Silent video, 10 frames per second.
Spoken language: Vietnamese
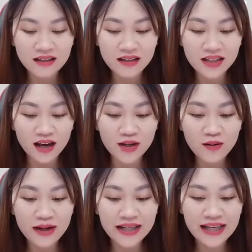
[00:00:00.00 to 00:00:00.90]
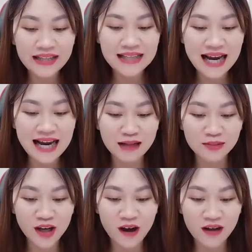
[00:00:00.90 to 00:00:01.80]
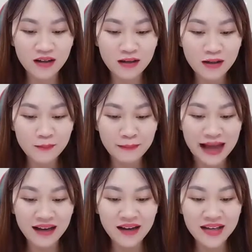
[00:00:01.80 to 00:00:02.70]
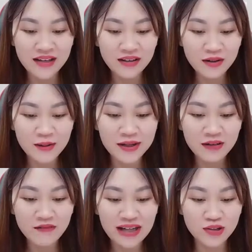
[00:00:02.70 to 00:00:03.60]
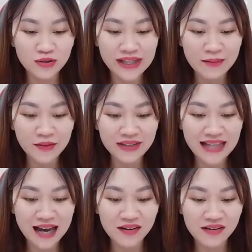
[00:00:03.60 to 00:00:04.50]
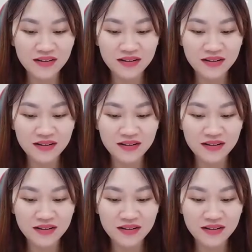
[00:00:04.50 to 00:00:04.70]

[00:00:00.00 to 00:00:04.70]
Nói cô ấy hiện tại làm cho. Má ơi, cô ấy không phải chủ tiệm thôi sao?